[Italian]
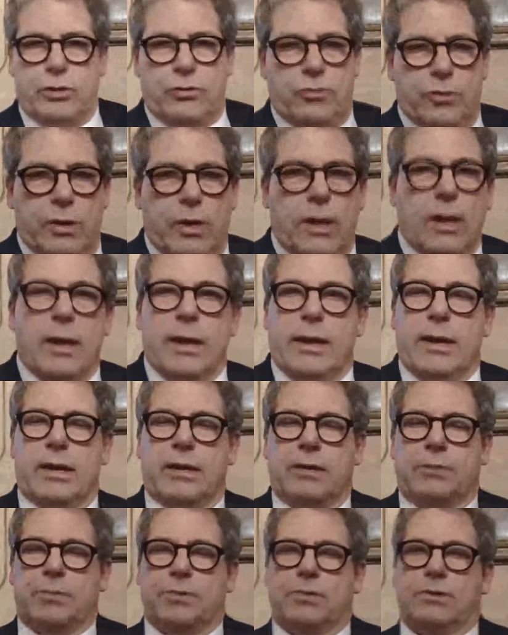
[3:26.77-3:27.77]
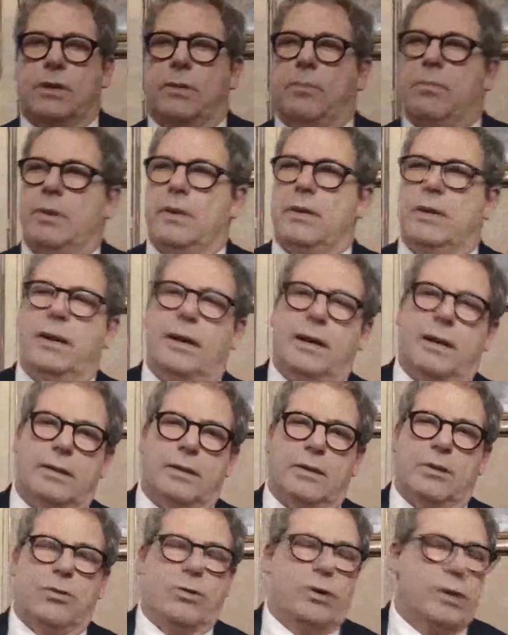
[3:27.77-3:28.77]
cioè i responsabili delle
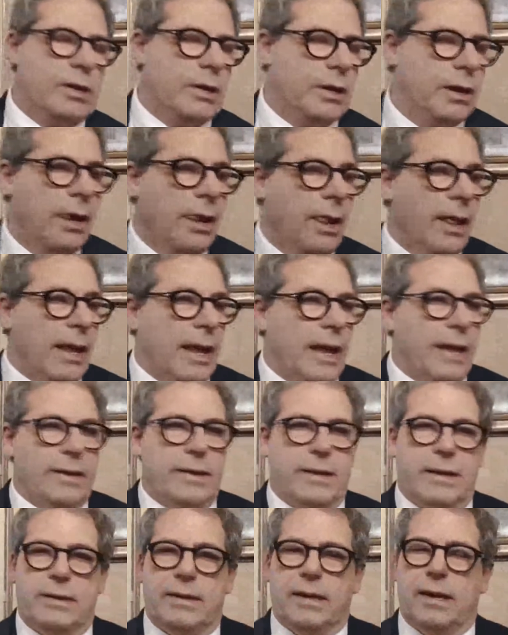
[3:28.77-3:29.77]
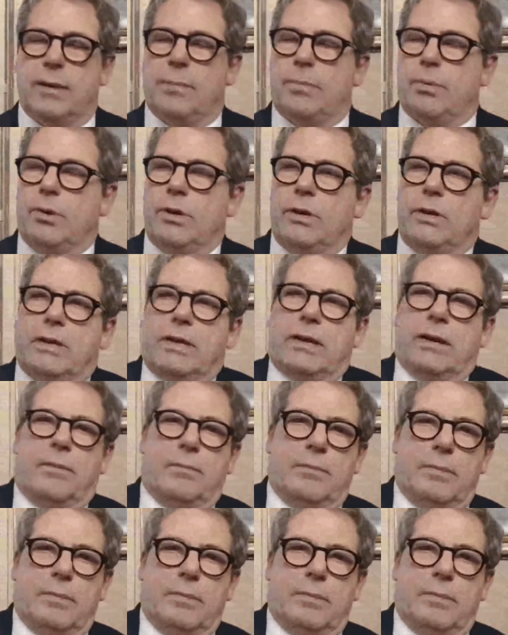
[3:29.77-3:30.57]
categorie e de, della politica,